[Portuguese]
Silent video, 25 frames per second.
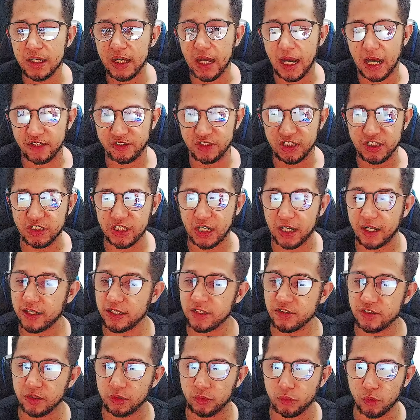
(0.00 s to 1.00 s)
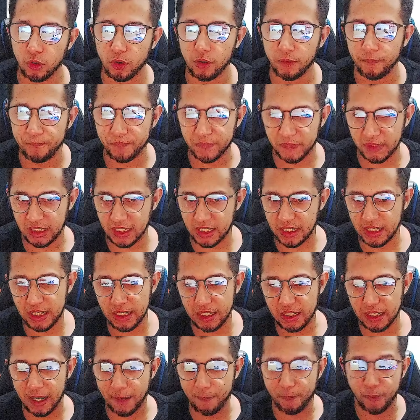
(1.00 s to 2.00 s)
a gente acreditou,
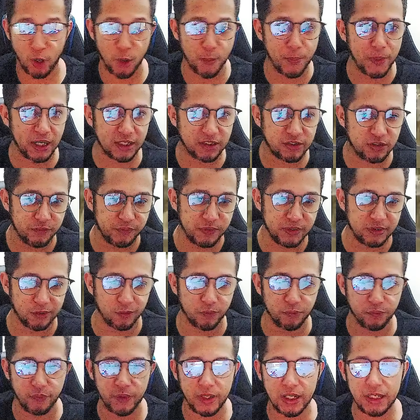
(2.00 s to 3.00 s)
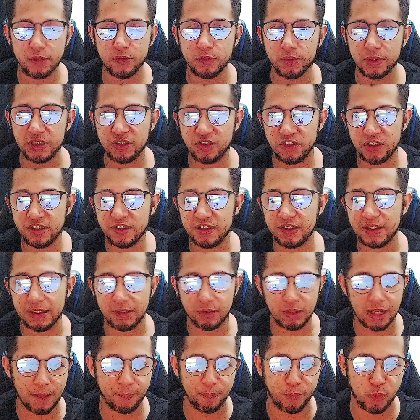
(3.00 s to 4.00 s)
né, a própria Activision veio e disse
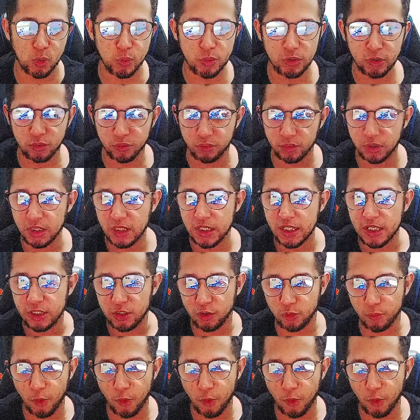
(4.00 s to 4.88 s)
a público em uma